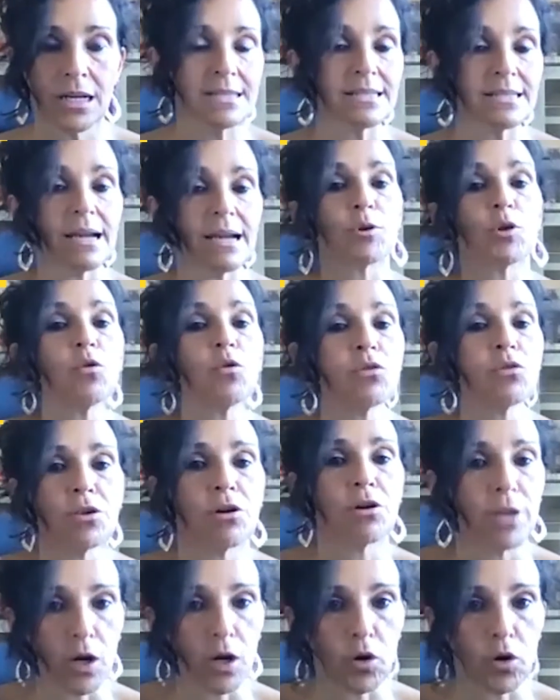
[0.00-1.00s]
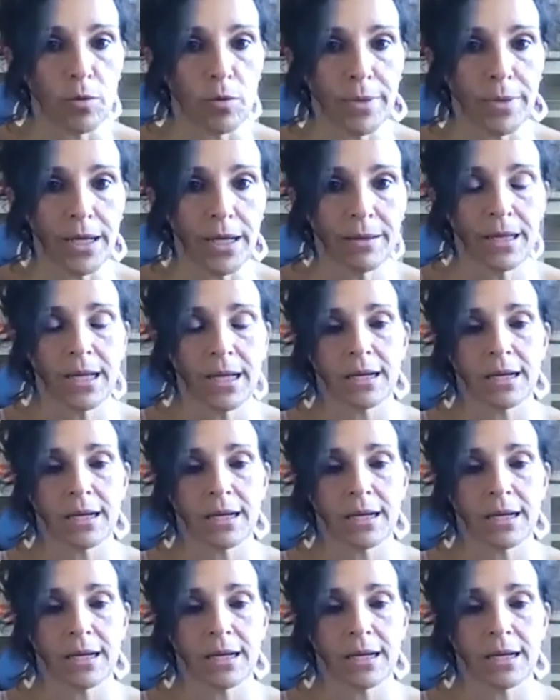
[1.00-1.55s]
se ha producido de golpe.